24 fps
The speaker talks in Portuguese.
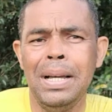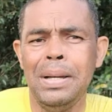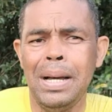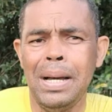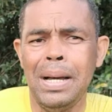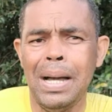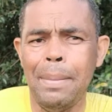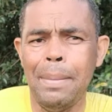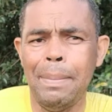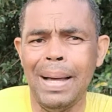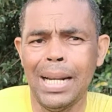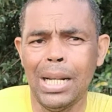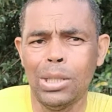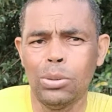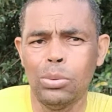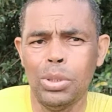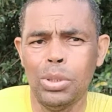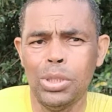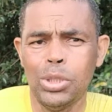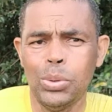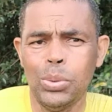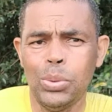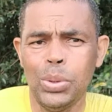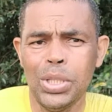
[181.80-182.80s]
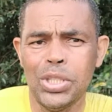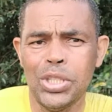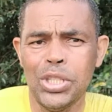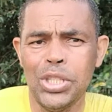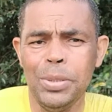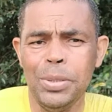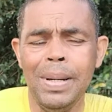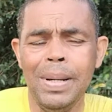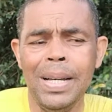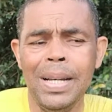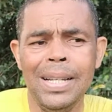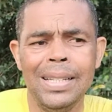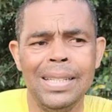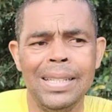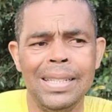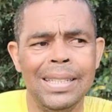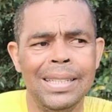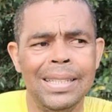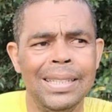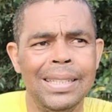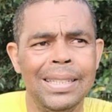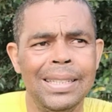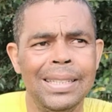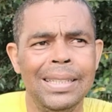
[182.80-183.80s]
a maratona de Curitiba
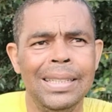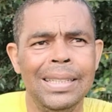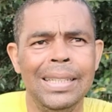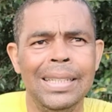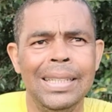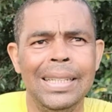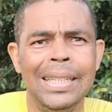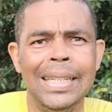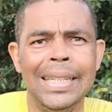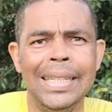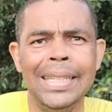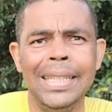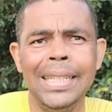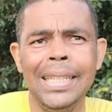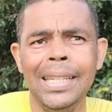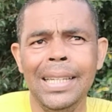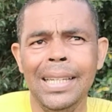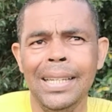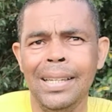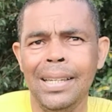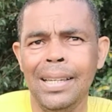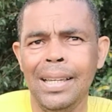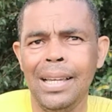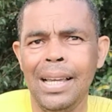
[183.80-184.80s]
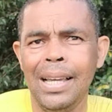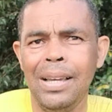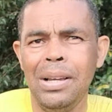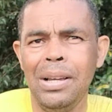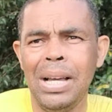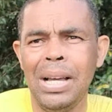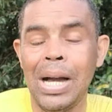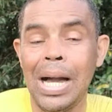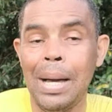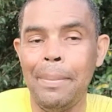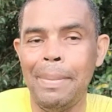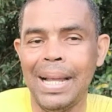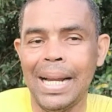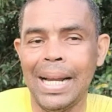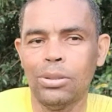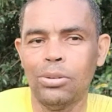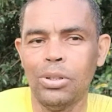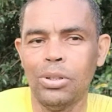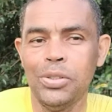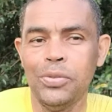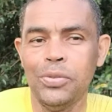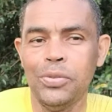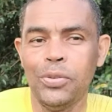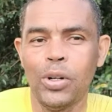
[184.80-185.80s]
e a maratona
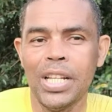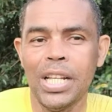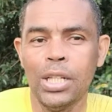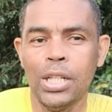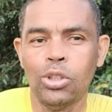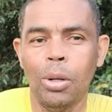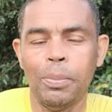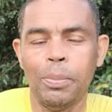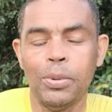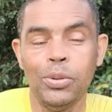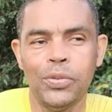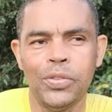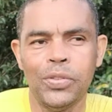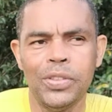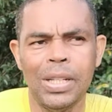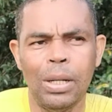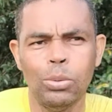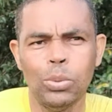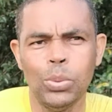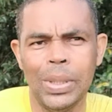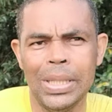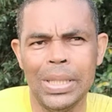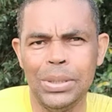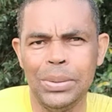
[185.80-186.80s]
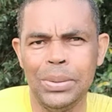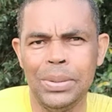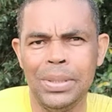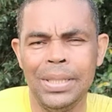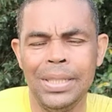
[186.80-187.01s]
de Florianópolis no final do ano.